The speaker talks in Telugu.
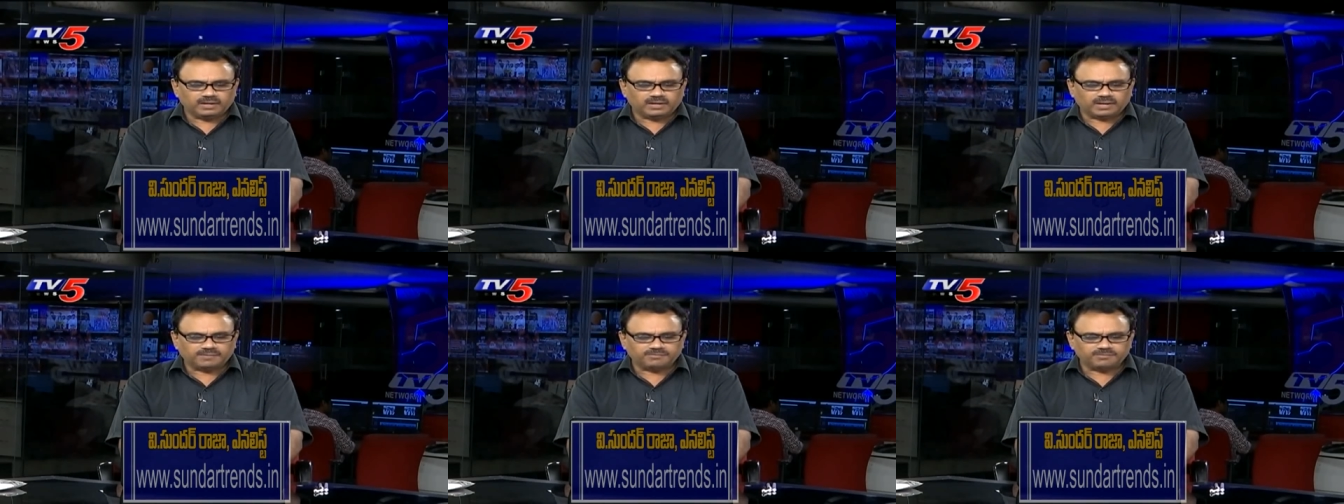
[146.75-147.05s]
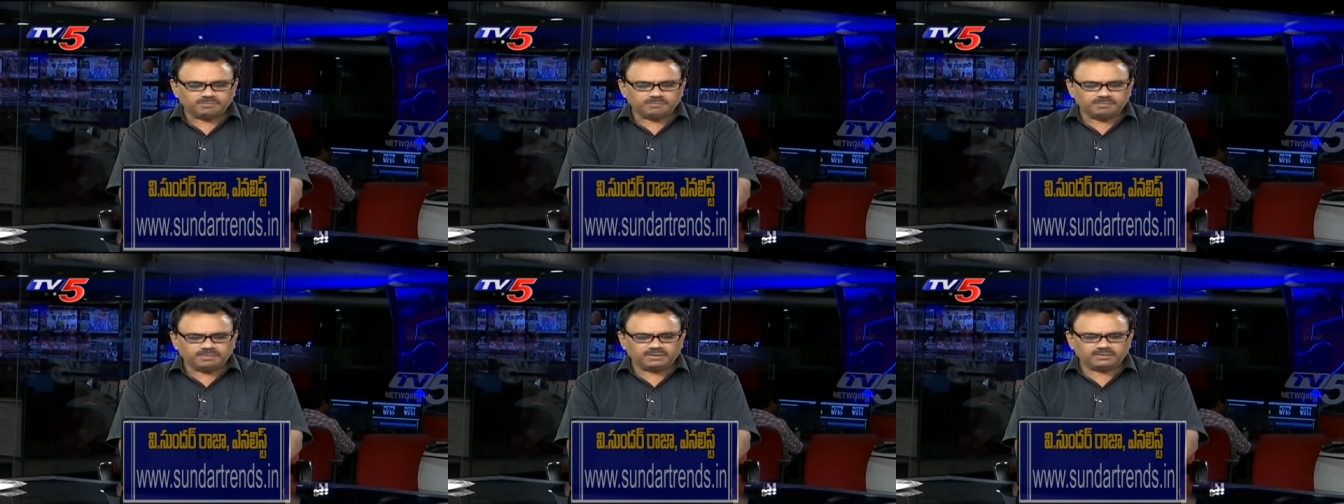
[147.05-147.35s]

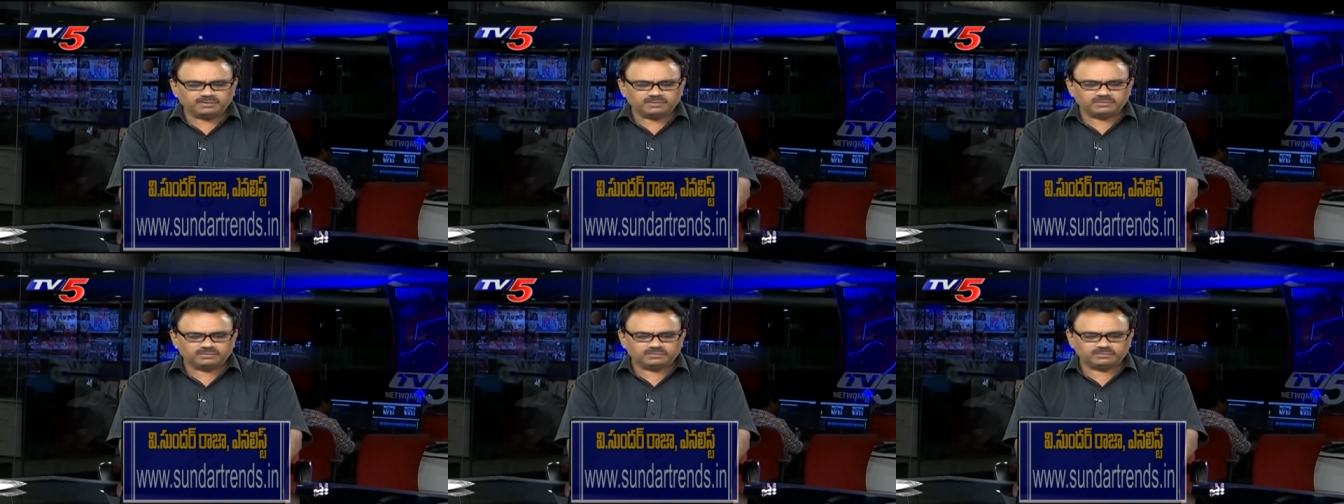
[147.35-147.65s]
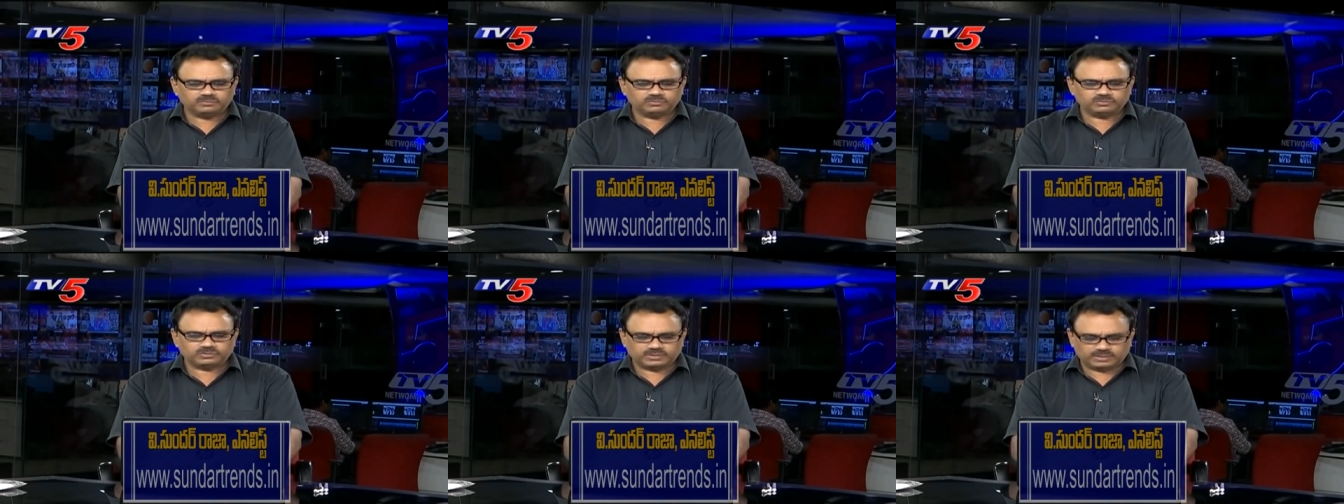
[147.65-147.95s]
నవంబర్
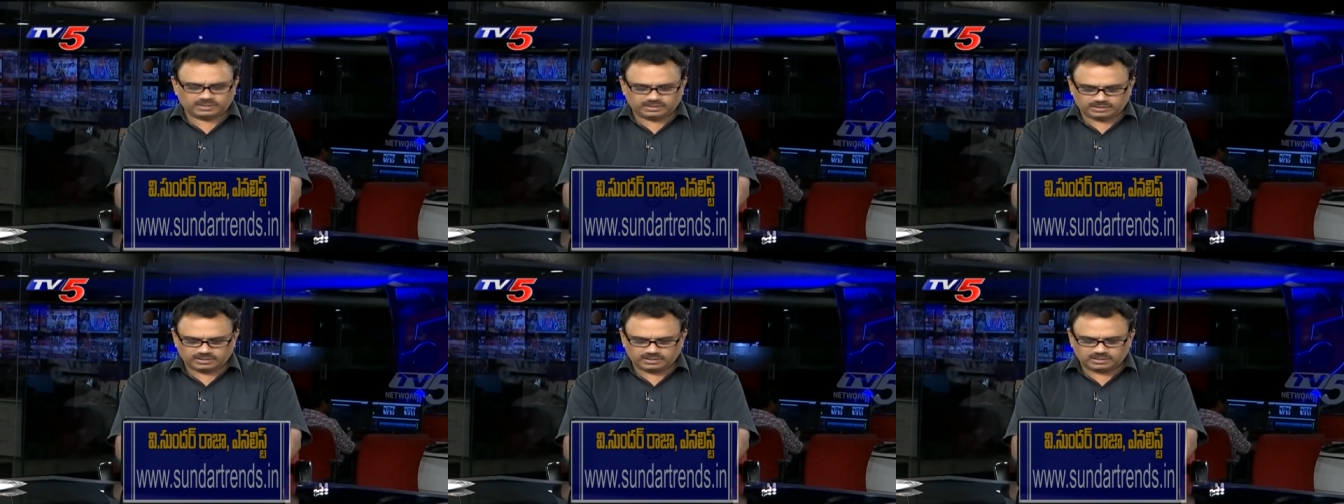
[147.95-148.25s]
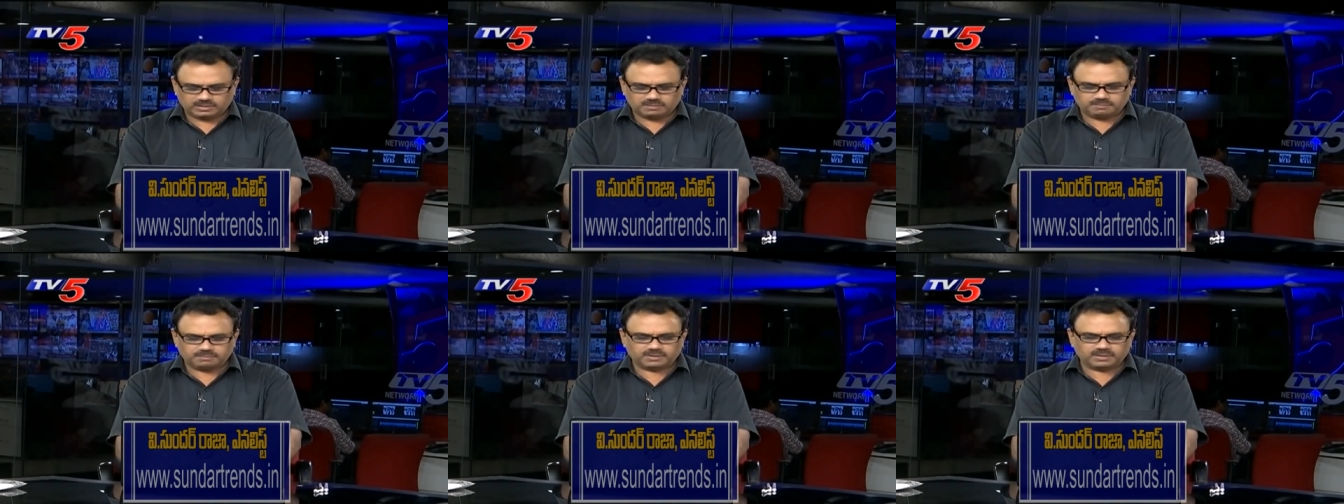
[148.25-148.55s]
చూస్తే కనుక
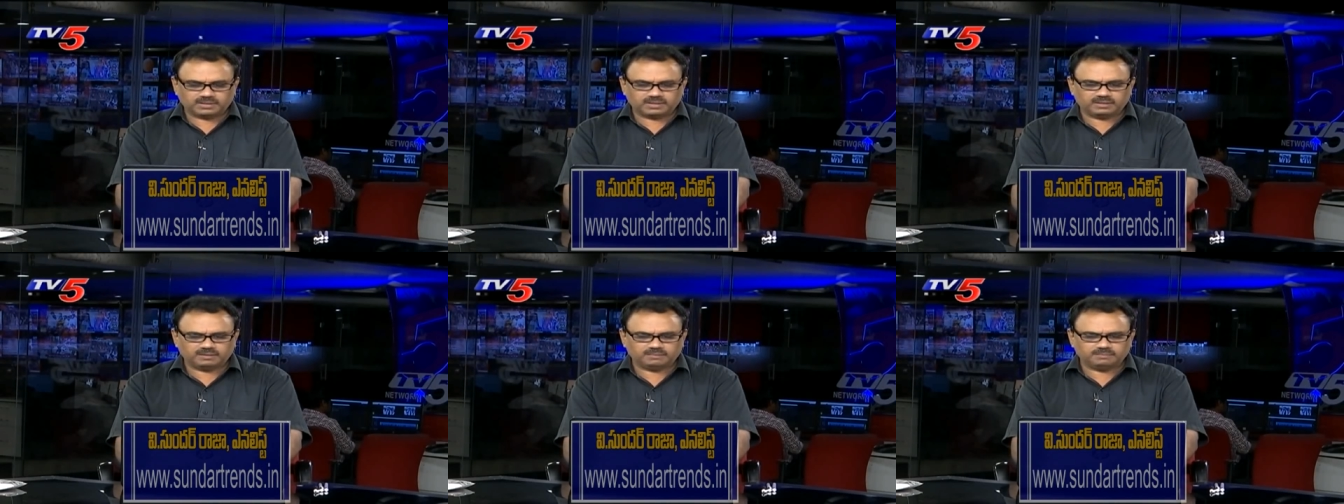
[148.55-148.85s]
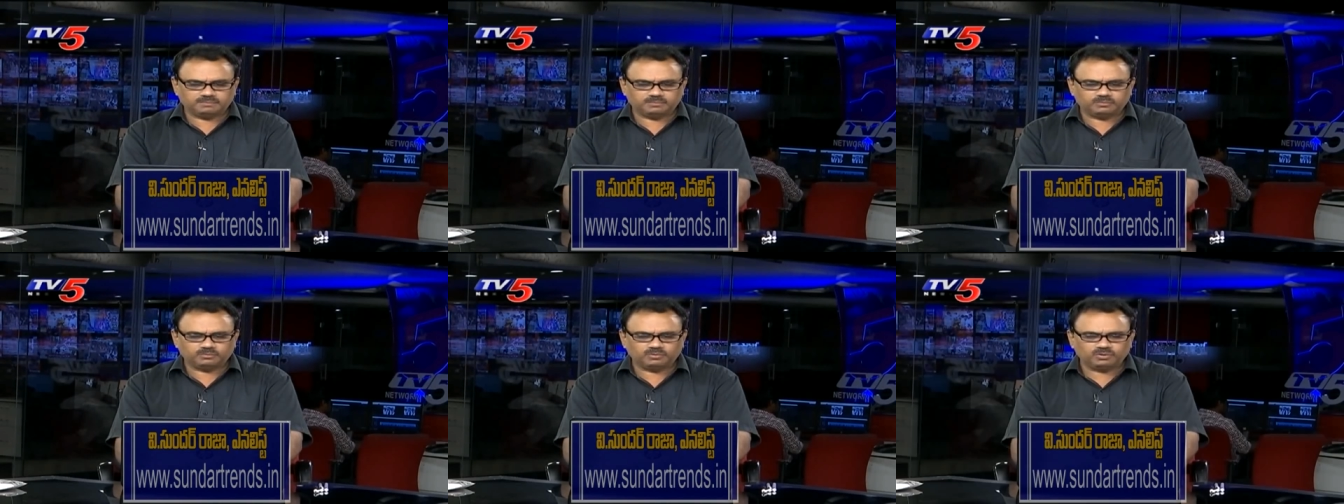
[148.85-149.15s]
మనకి
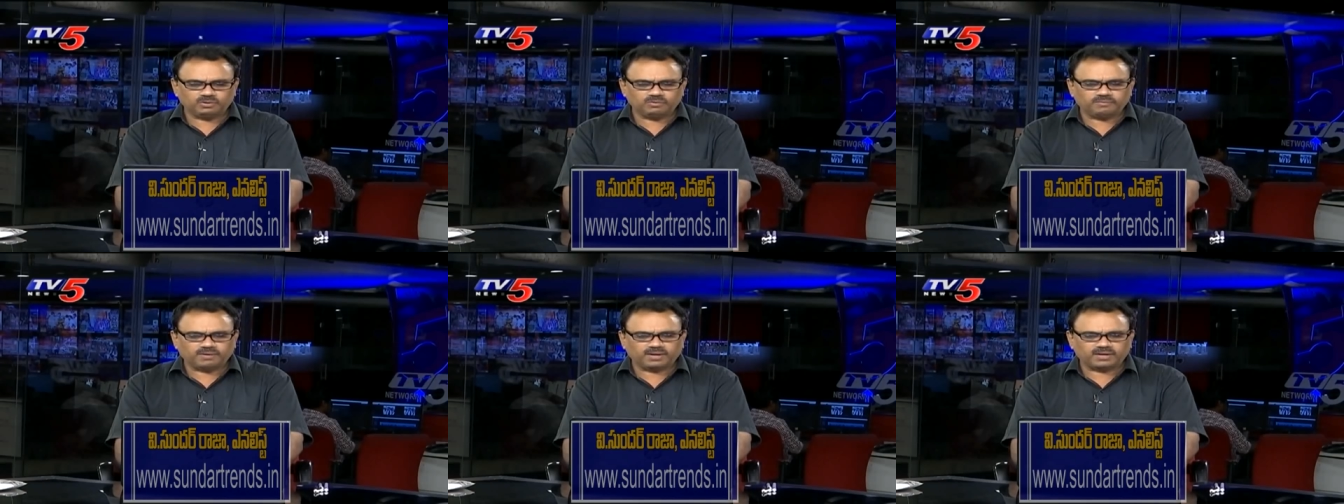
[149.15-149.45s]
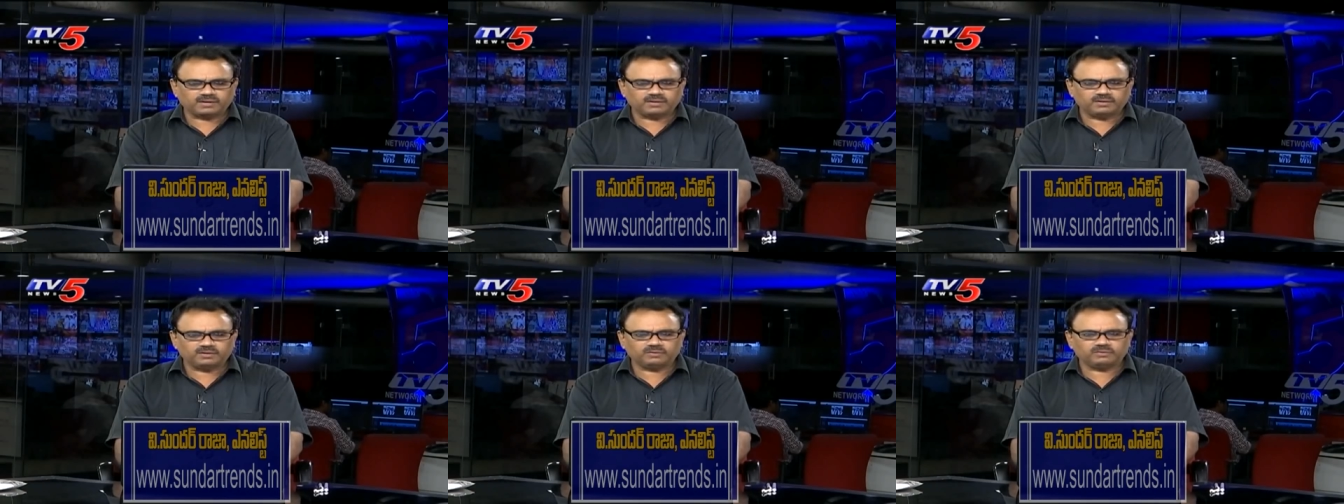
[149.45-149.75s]
మూడో
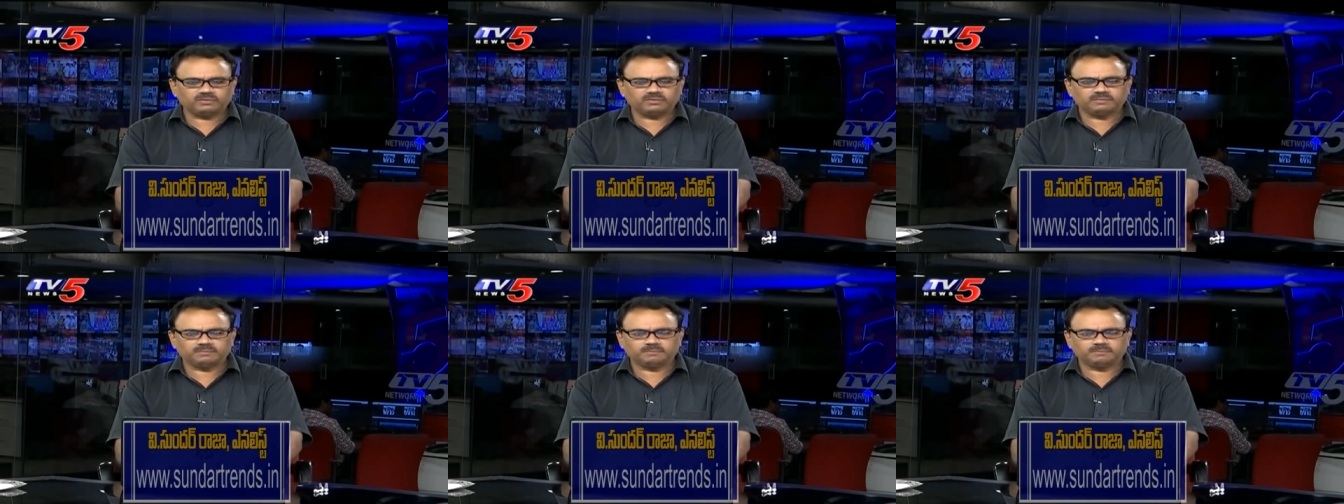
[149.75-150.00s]
వారంలో